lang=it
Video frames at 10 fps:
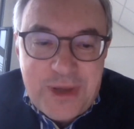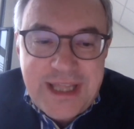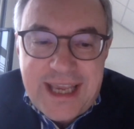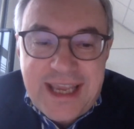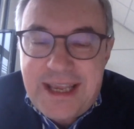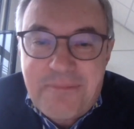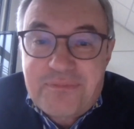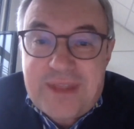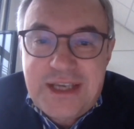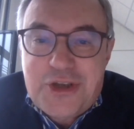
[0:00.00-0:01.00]
Quindi,
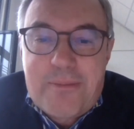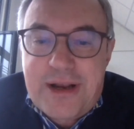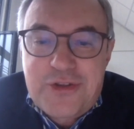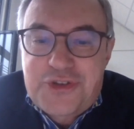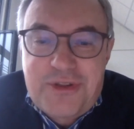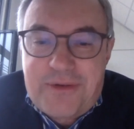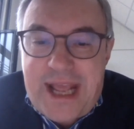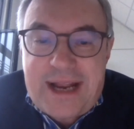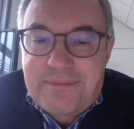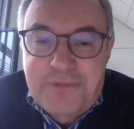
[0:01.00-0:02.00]
mm, insomma, non,
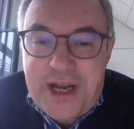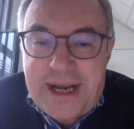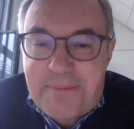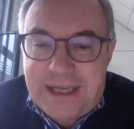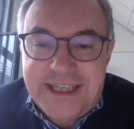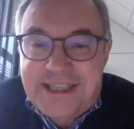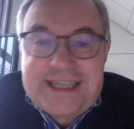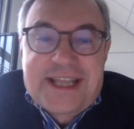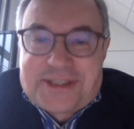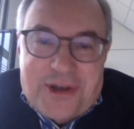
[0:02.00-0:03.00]
non, era, non era,
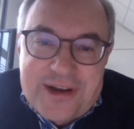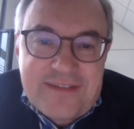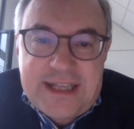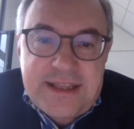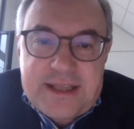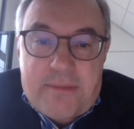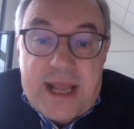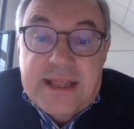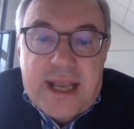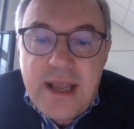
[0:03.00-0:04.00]
predestinazione,
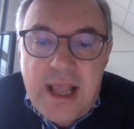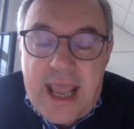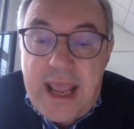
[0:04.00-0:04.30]
evidentemente.